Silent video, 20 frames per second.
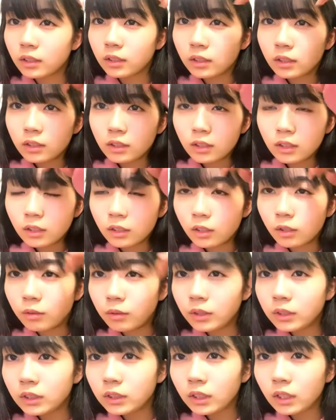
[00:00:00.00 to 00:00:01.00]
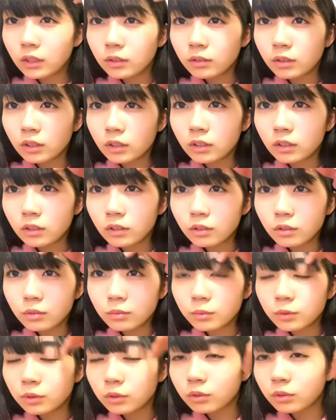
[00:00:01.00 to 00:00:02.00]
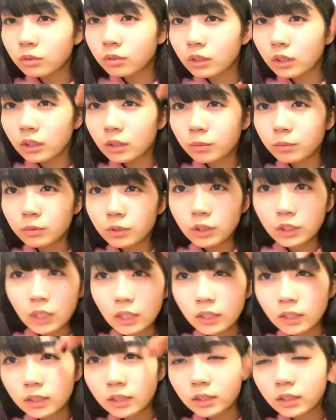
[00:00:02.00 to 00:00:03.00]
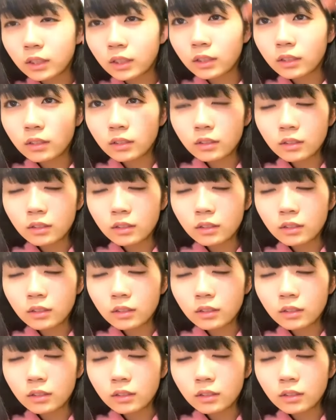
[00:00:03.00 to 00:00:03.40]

んだってだからワンチャンあるかなって思うとなんかもう嫌ですね